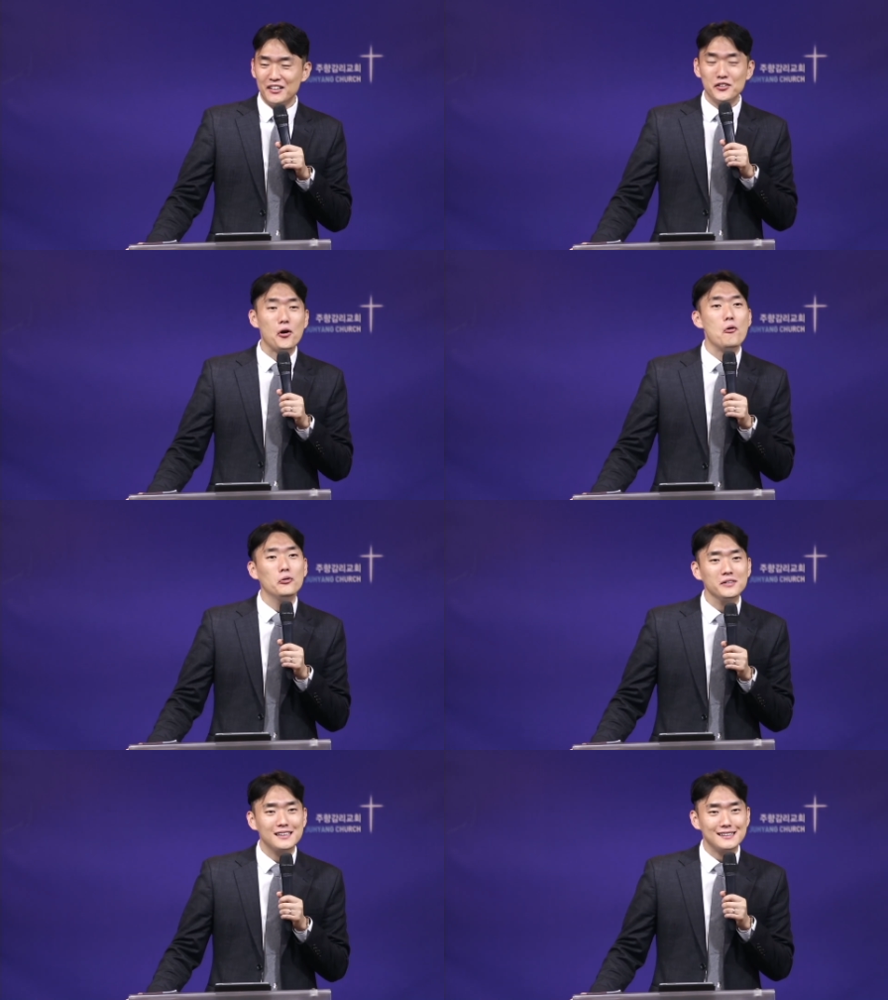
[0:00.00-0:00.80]

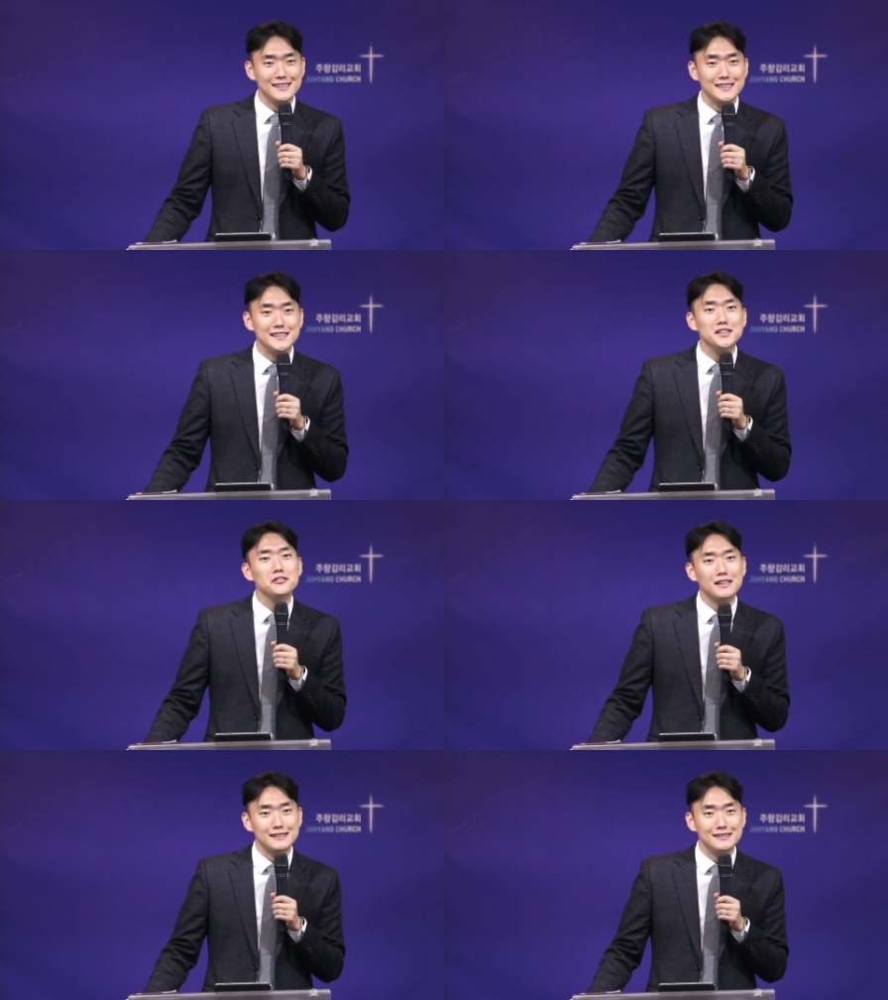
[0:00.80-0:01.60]
영혼까지
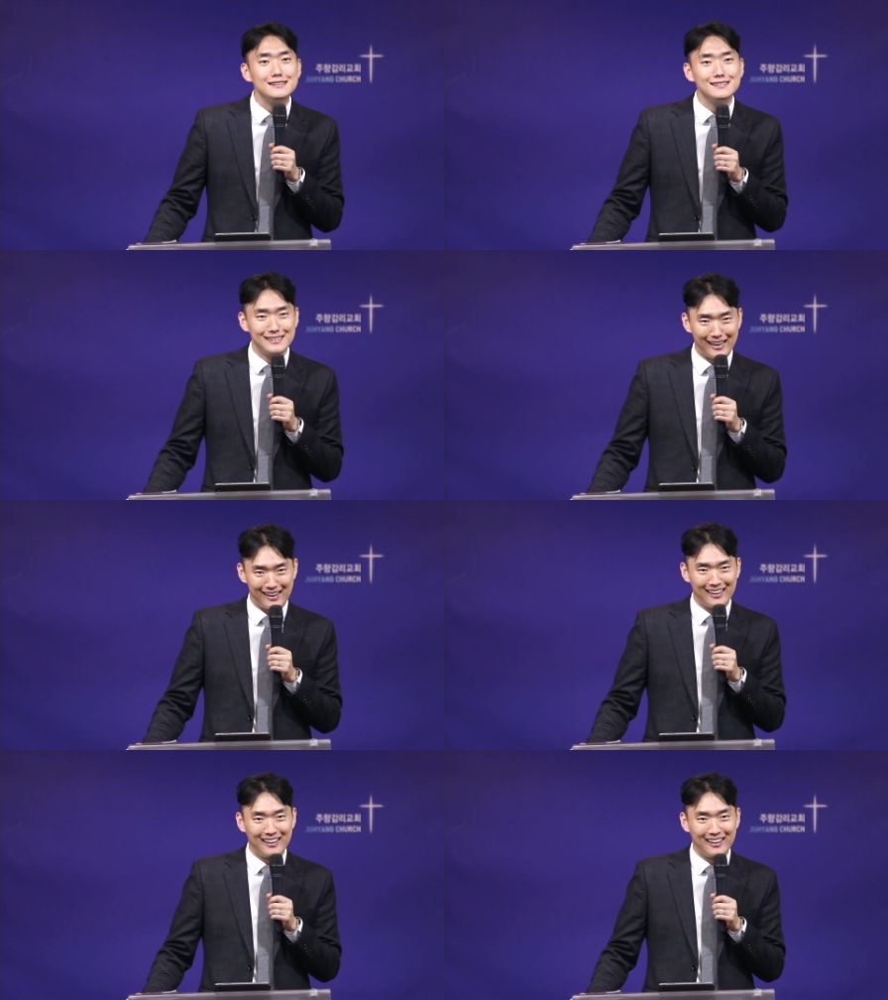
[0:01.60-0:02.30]
끌어다 쓸 때,